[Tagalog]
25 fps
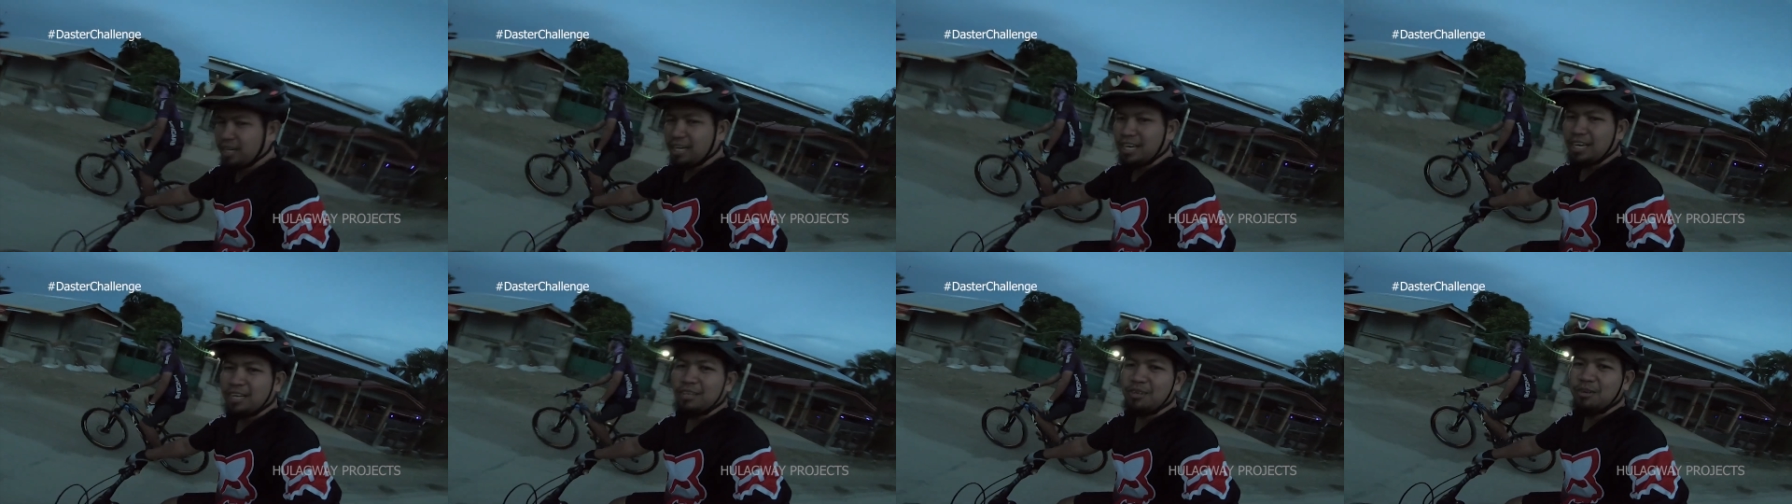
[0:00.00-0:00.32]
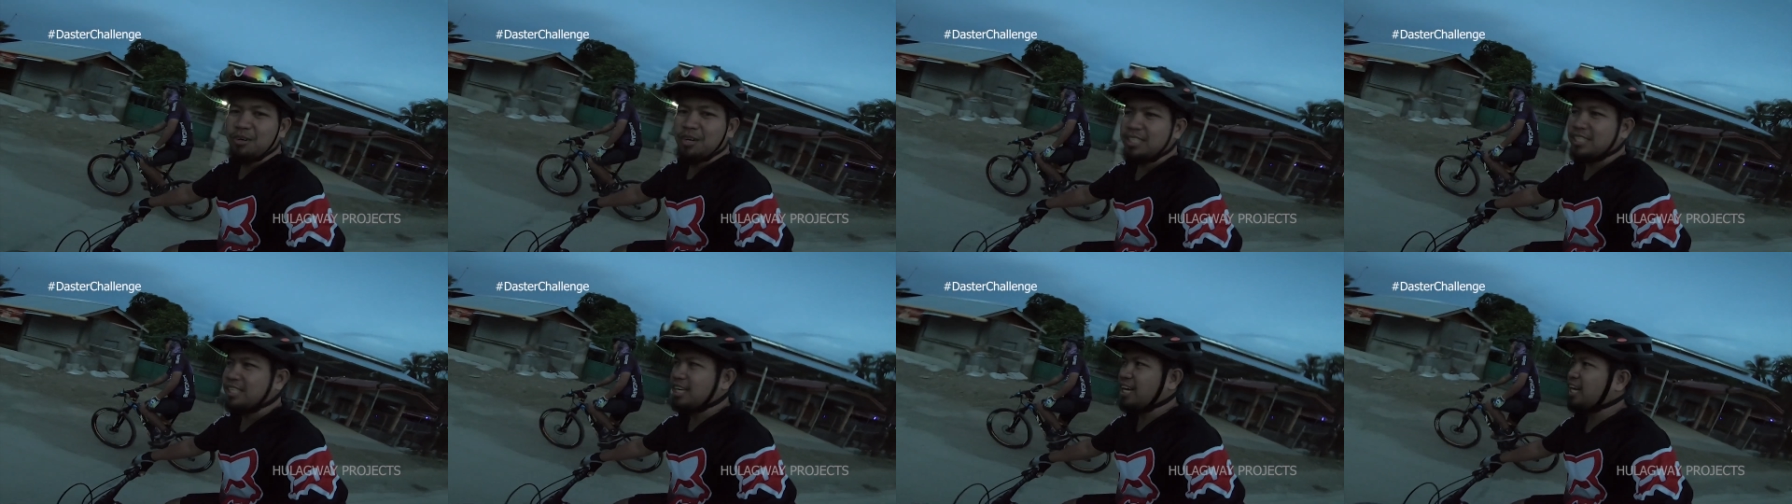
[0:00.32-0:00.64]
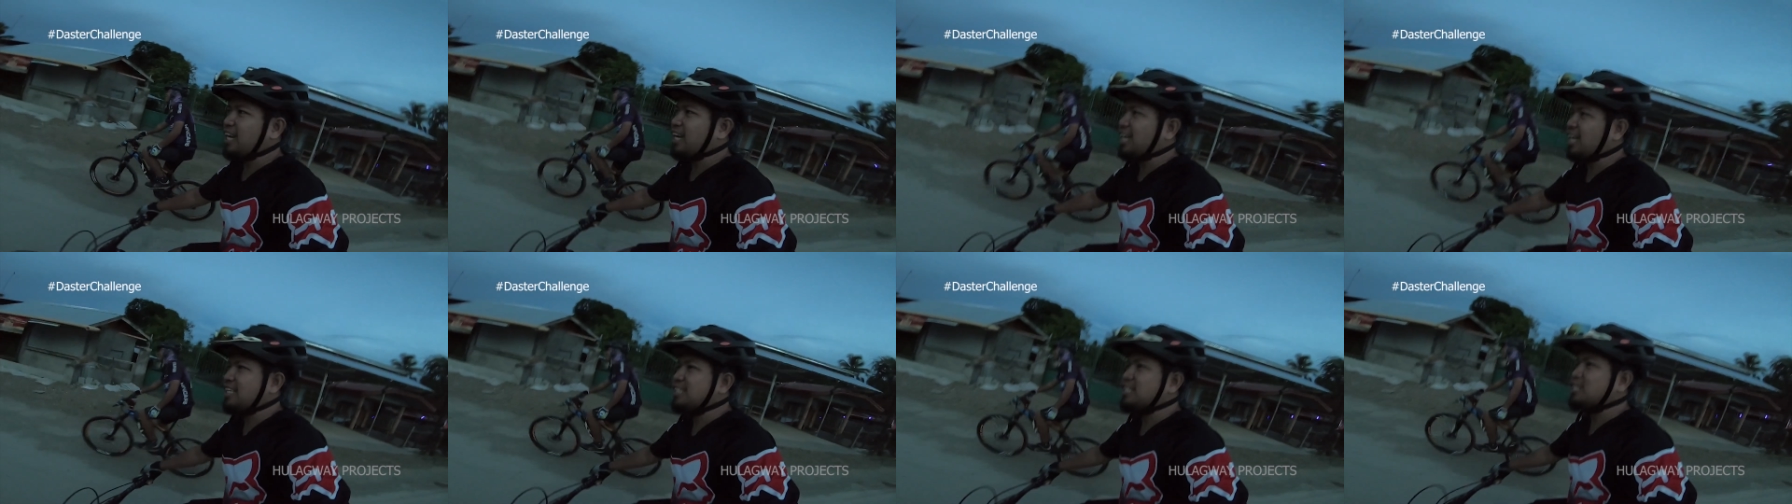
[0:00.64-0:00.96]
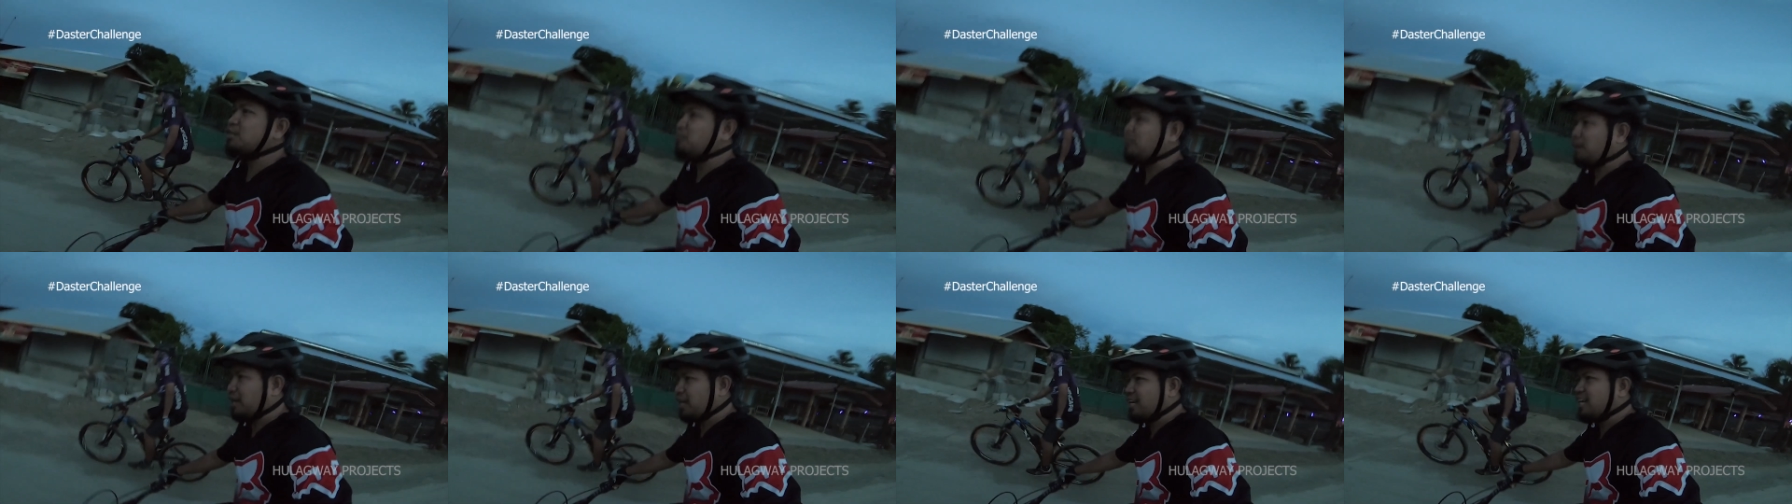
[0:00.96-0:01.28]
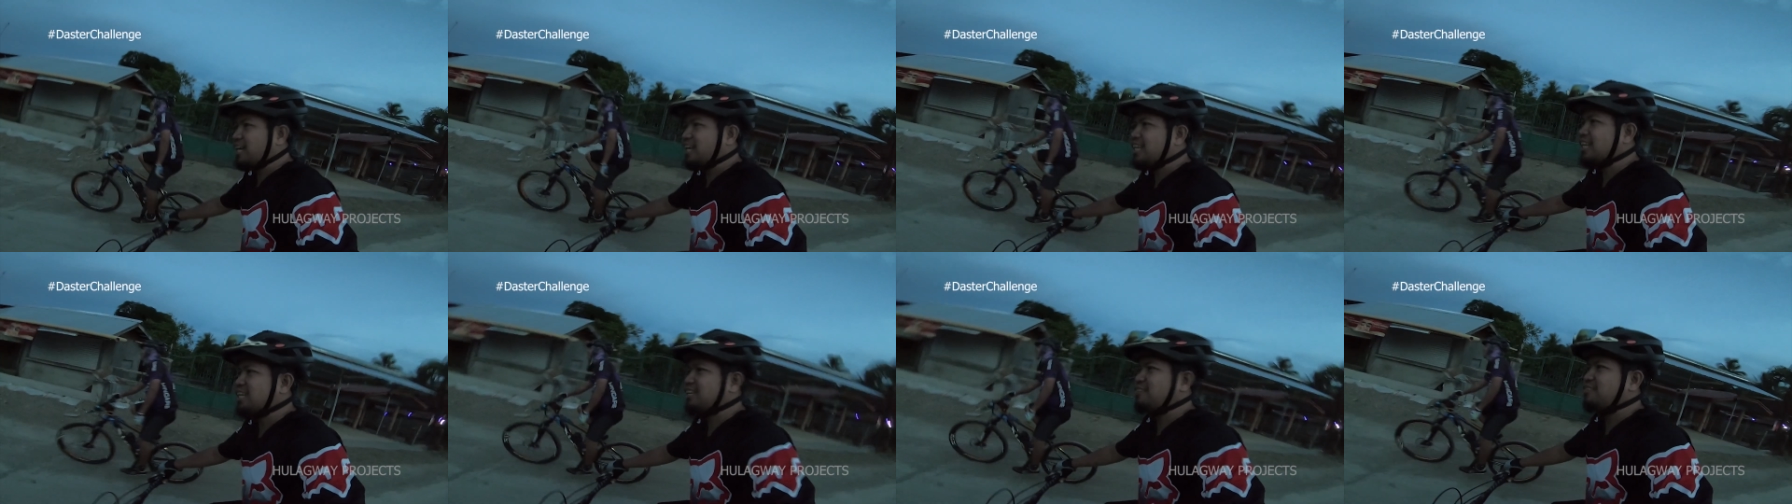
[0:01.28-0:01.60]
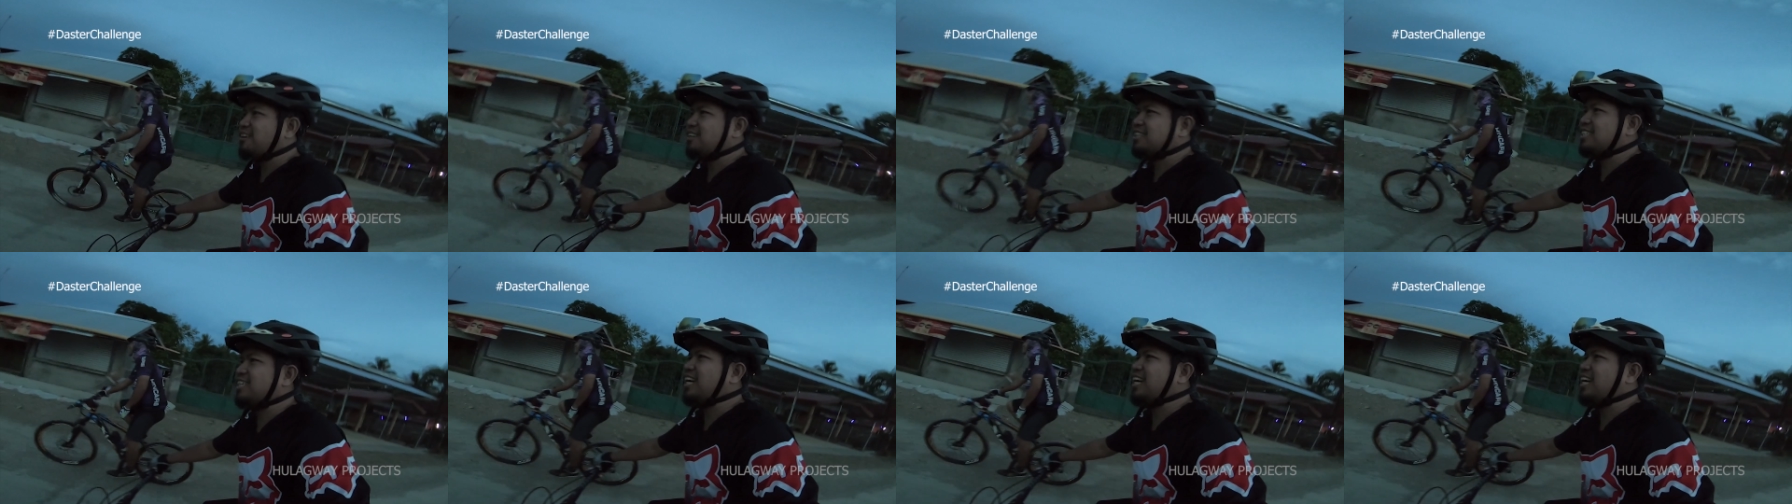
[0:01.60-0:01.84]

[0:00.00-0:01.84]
gonna do a challenge. We're gonna do a